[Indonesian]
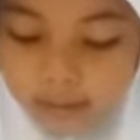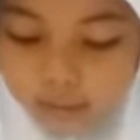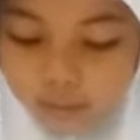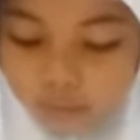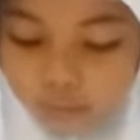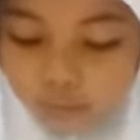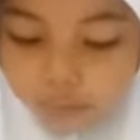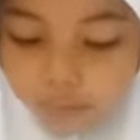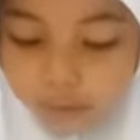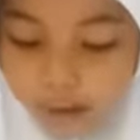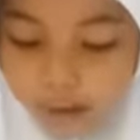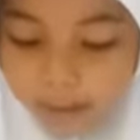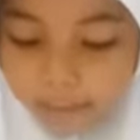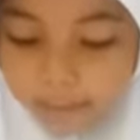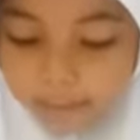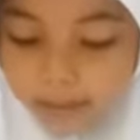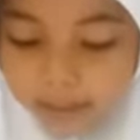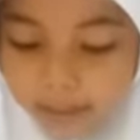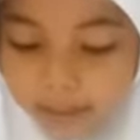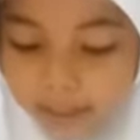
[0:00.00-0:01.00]
dua
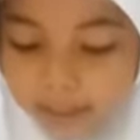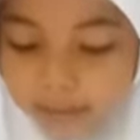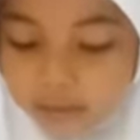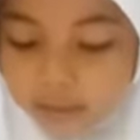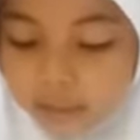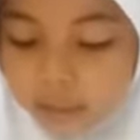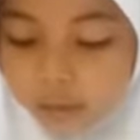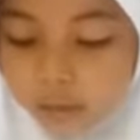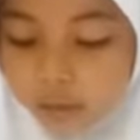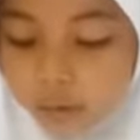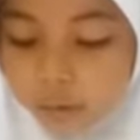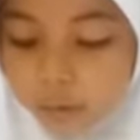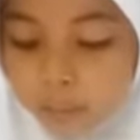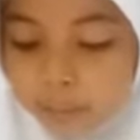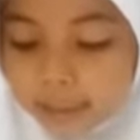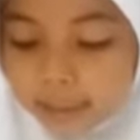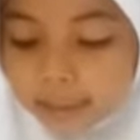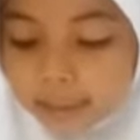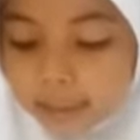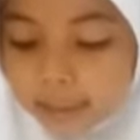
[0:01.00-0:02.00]
Mengajak
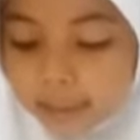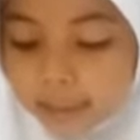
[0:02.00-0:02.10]
umat